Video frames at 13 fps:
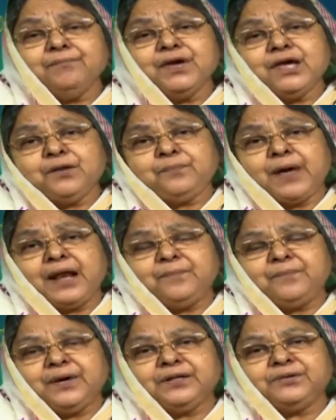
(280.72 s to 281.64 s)
మీరు
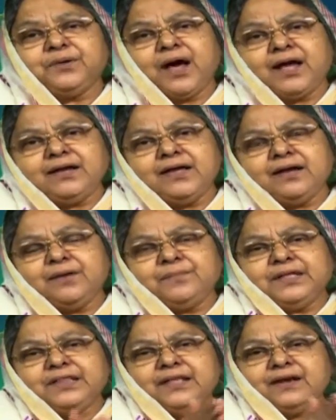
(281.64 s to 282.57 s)
బలపడుతూ అనేక
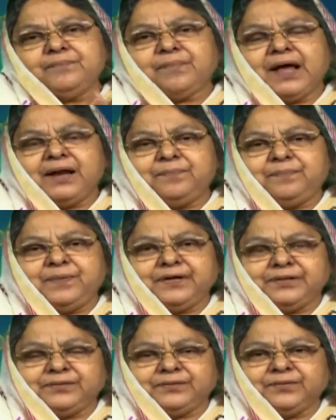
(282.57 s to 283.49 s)
మందిని
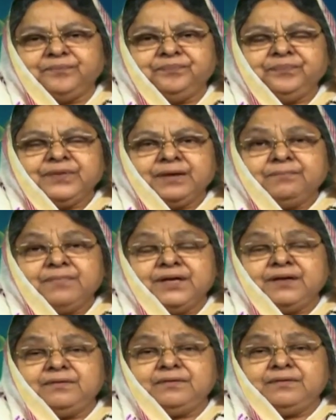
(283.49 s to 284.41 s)
బలపడుతూ
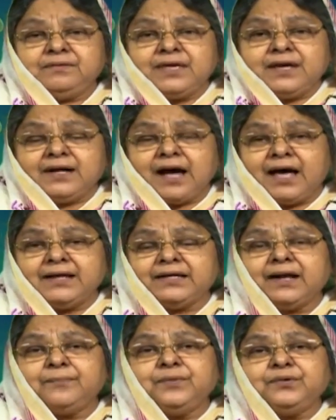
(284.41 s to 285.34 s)
మీరు ఈ
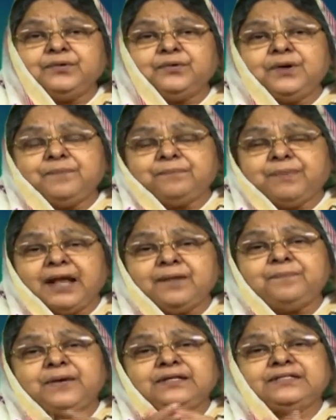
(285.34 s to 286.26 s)
కార్యక్రమాన్ని కూడా
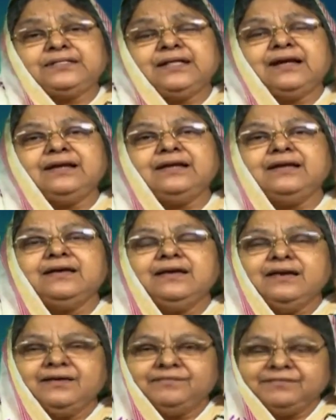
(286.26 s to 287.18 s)
బలపరుస్తారని
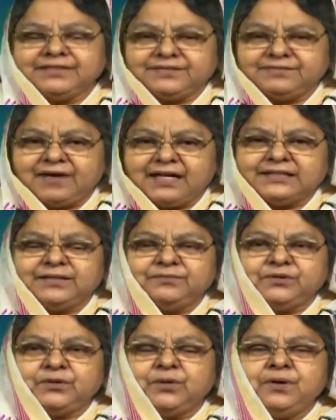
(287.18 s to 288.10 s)

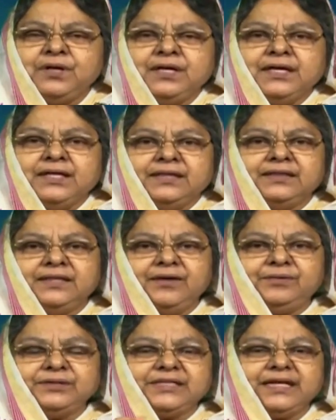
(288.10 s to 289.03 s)
విశ్వాసంతో
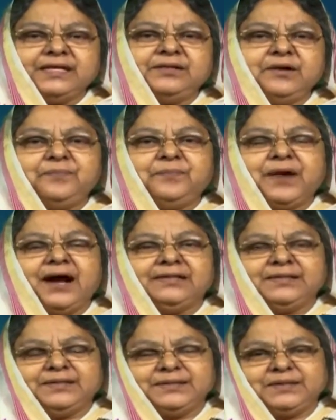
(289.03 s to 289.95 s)
దేవుని సన్నిధిలో
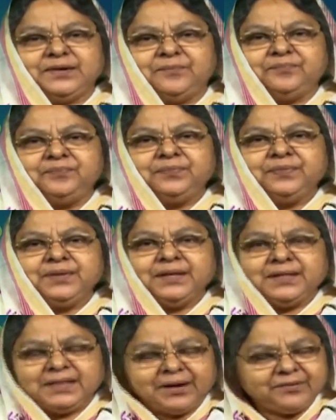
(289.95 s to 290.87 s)
ప్రార్థిస్తున్నాం
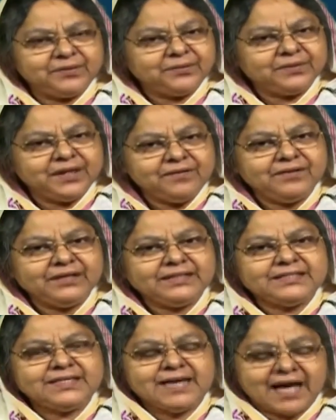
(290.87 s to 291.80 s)
దేవుడు
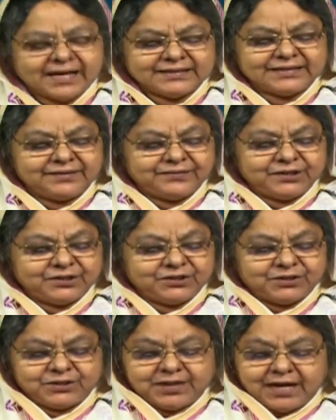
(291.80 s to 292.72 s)
దీవించి
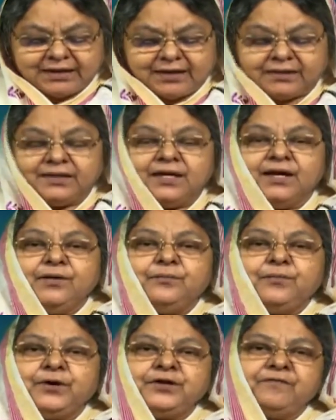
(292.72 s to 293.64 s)
ఆశీర్వదించును కాక
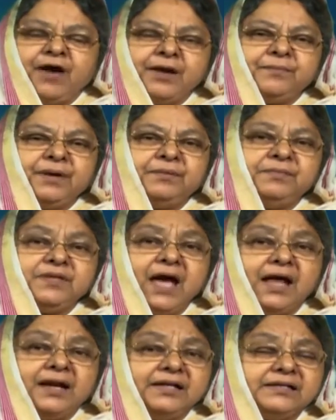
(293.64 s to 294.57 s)
పోయిన వారం మనం
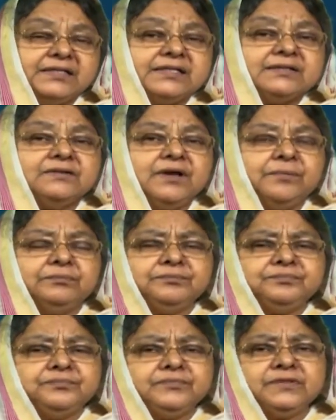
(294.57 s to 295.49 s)
ధ్యానం చేసుకున్నాం
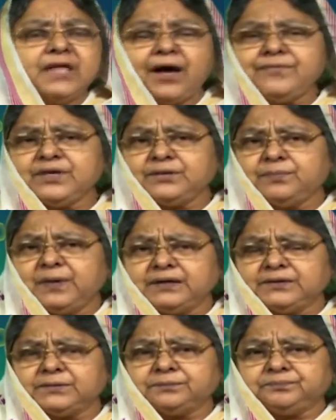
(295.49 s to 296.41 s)
దావీదు
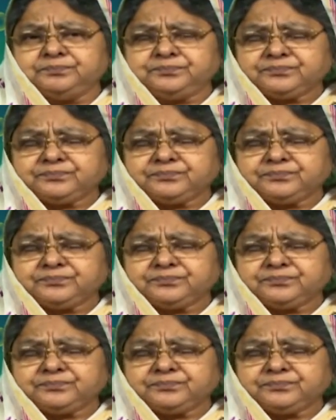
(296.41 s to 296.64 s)
భక్తుడు